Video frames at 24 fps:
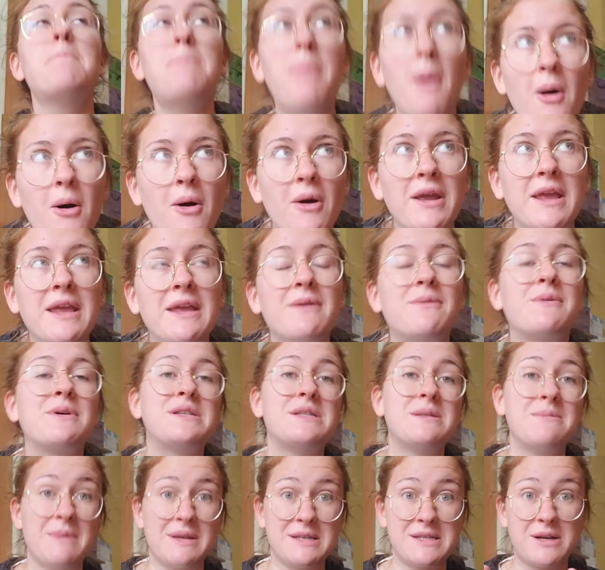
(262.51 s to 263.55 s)
Poi in
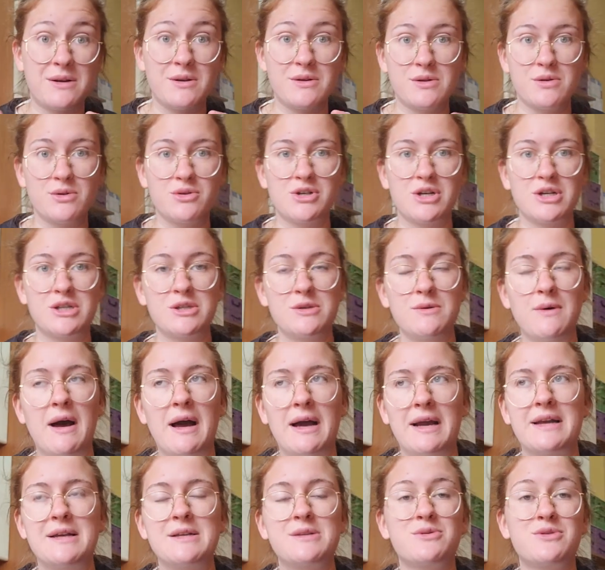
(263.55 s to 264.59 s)
questi mesi che è successo
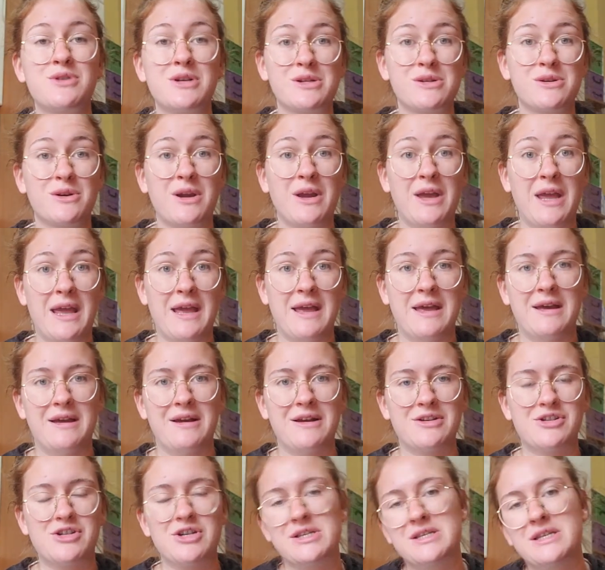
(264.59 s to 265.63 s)
anche? È successo che
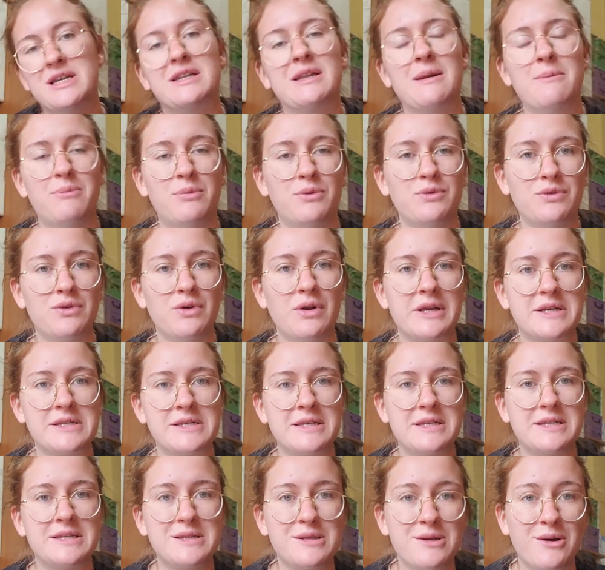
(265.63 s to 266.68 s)
eh, c'è stata appunto la
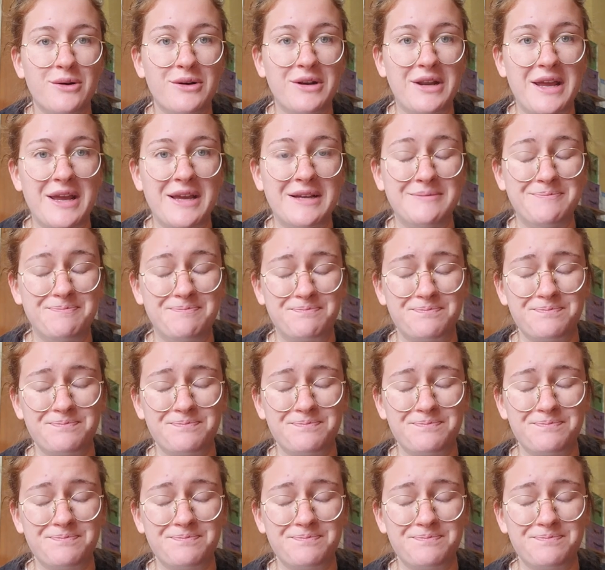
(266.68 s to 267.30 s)
sessione,